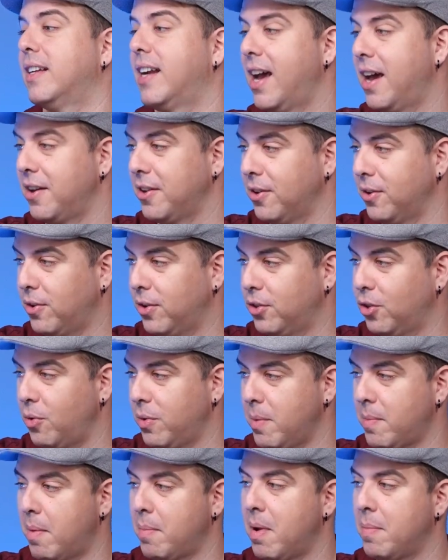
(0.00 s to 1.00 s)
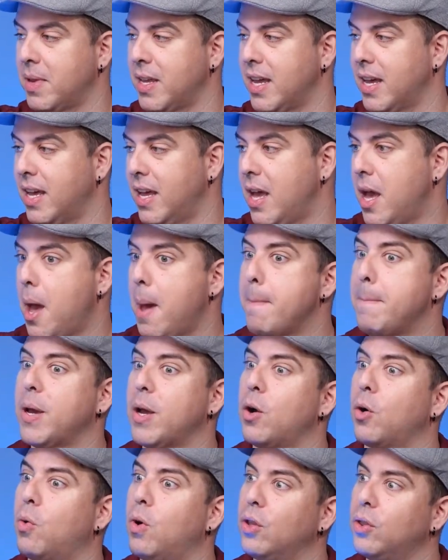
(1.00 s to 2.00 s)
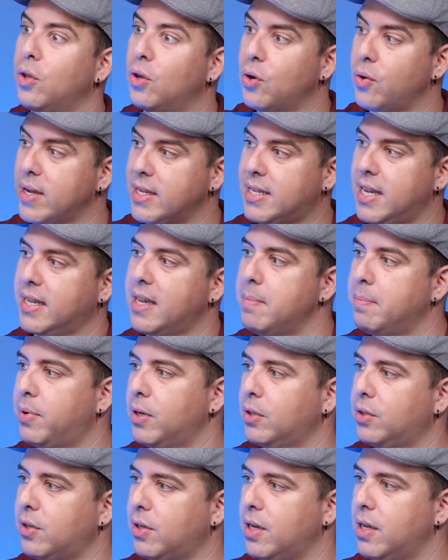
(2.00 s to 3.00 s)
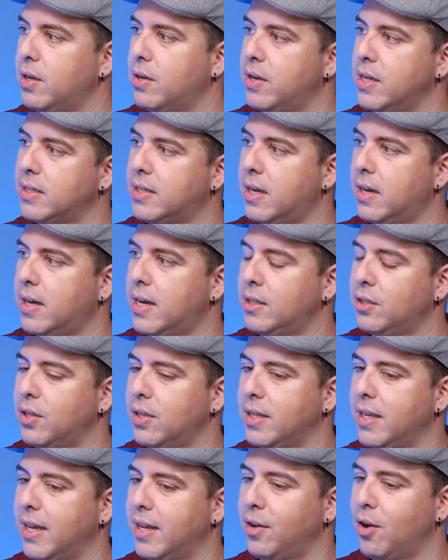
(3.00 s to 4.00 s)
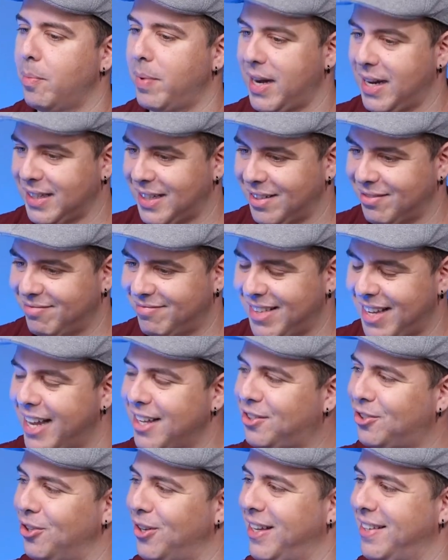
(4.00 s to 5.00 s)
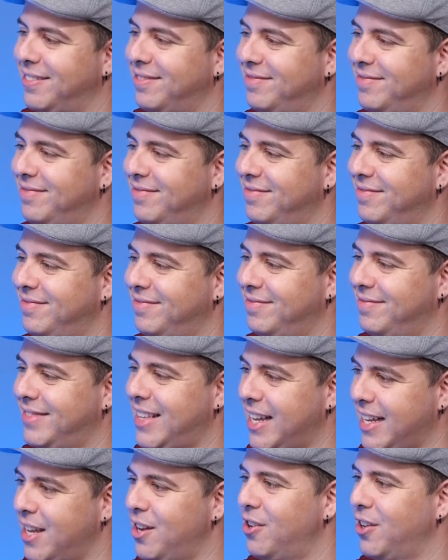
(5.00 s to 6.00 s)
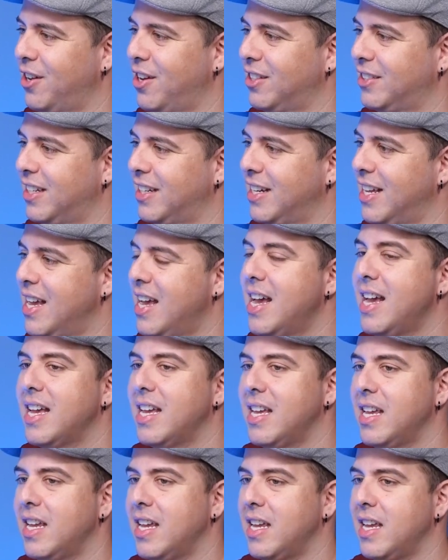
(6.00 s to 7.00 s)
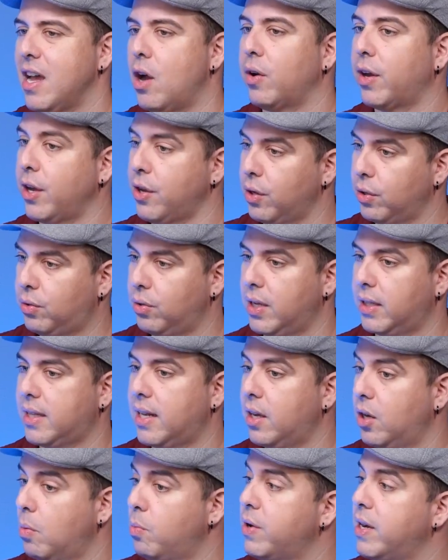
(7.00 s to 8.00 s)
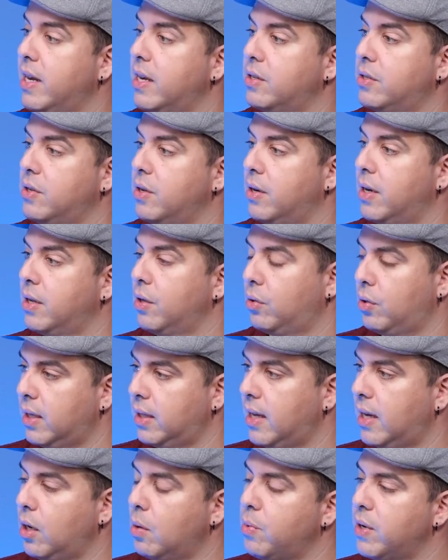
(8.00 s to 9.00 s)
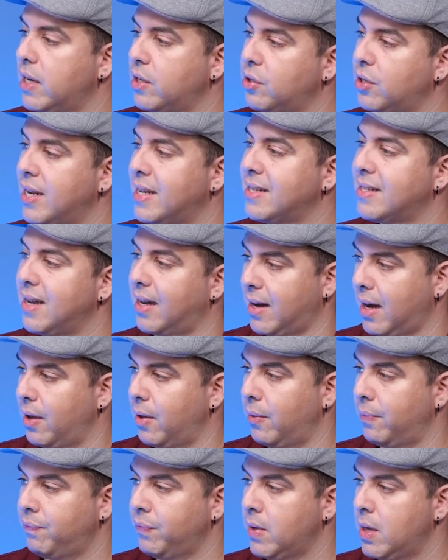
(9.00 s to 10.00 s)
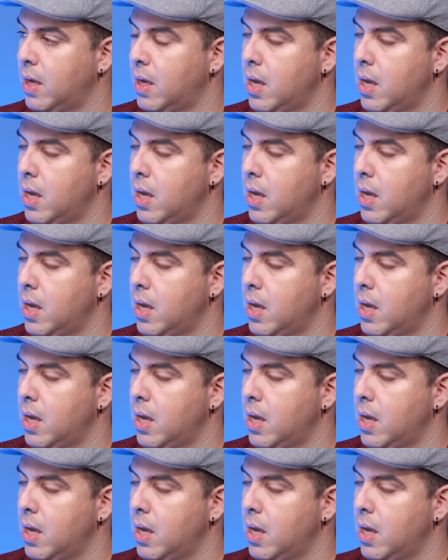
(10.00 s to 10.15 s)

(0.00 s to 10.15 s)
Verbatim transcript: escenario cuando vi mamá Mía, pero cuando lo hice aquí en Puerto Rico, hice Ren, yo dije, no, espérate, esto es. Aquí lo quiero hacer. Y aunque yo estudié telecomunicaciones, yo estudié telecomunicaciones en Sagrado.